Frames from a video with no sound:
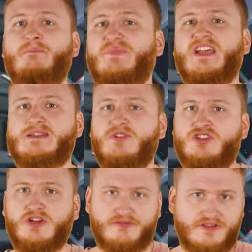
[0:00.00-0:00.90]
Und da ist aber
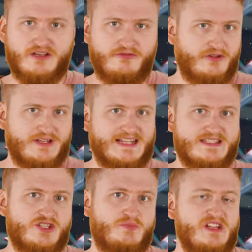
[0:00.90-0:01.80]
Stoff drin für einen
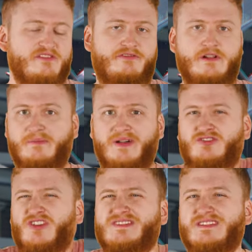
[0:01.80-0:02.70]
ganzen Spielfilm.
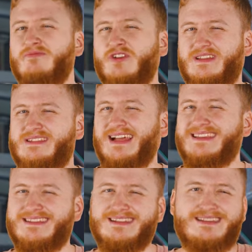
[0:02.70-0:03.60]
Trotzdem wirkt das
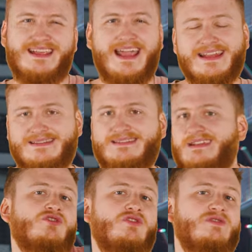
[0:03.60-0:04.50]
Ganze nicht
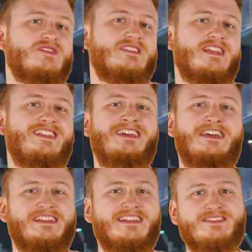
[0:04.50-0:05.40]
gehetzt. Schön zu sehen,
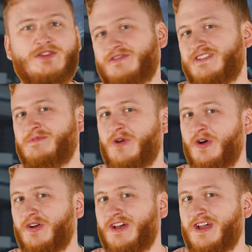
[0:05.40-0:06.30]
dass es oft eben
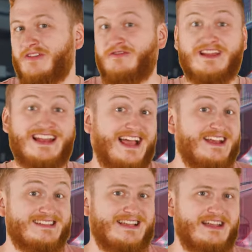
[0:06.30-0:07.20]
auch viel
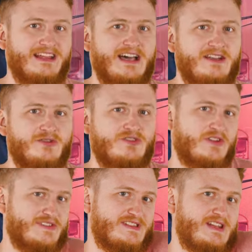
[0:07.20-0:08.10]
kleiner sein kann und
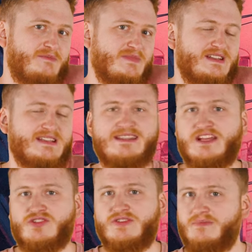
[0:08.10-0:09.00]
trotzdem eine
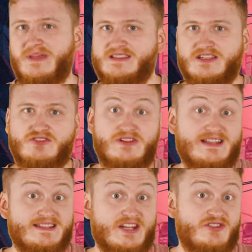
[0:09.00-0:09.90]
sehr schöne Message oder
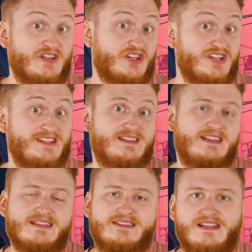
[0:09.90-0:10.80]
eine sehr schöne Geschichte
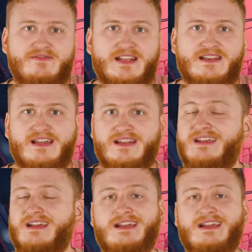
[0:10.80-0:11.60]
hier erzählt werden kann.